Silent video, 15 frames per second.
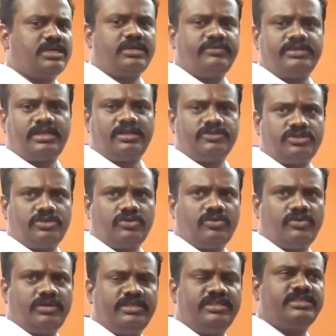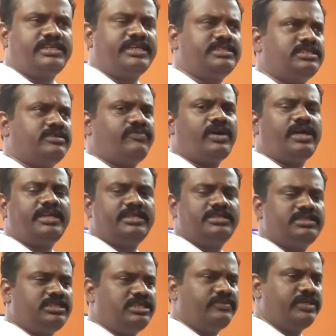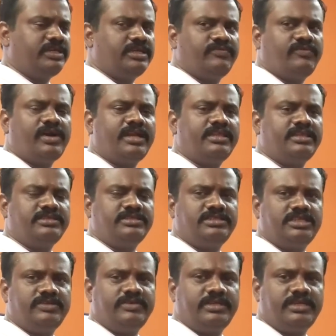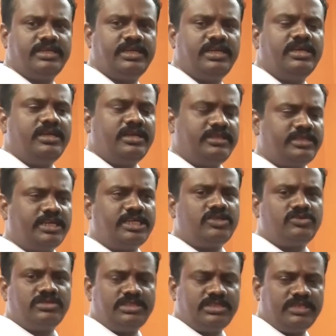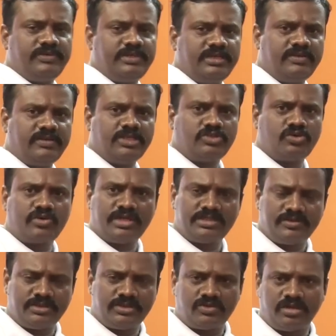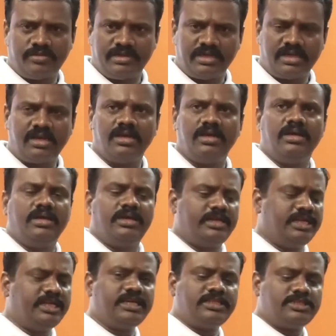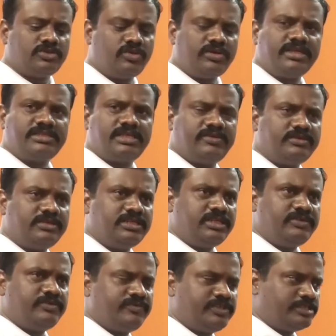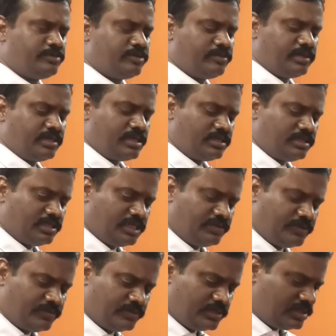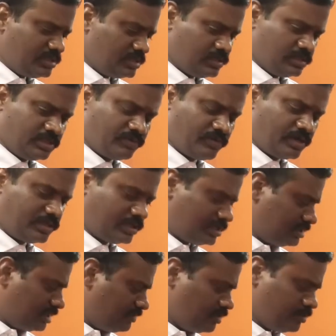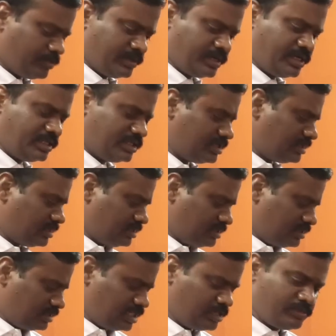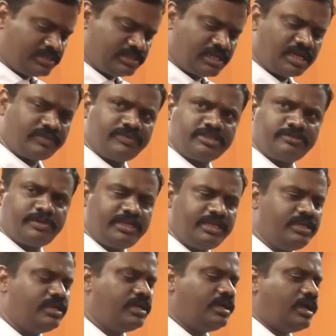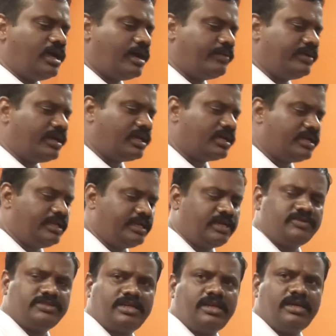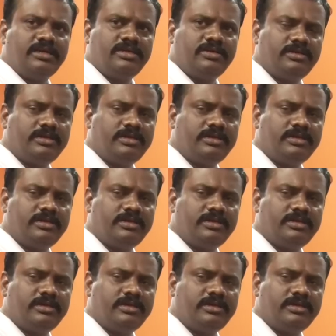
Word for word: நாங்கள் வீட்டில் வச்சுருக்கோம் இந்த சைஸ் ஃபார்ட்டி இன்ச்சு டிவிக்கு ஃபார்ட்டி த்ரீ இன்ச்சு டிவிக்கு தேர்ட்டி டூ இன்ச்சு டிவிக்கு நான் ஷோகேஸ் வச்சுருக்கோம் அப்படின்னா நீங்கள் அந்த ஷோகேஸில் வந்து டிவி ஃபிக்ஸ் பண்ண அப்படின்னா அந்த டிவியை வந்து இந்த வா அந்த டிவிக்கு பின்னாடி இந்த டேபிள் ஸ்டாண்டை ஃபிக்ஸ் பண்ணி அப்படியே அழகாக நிற்க வச்சிடலாம்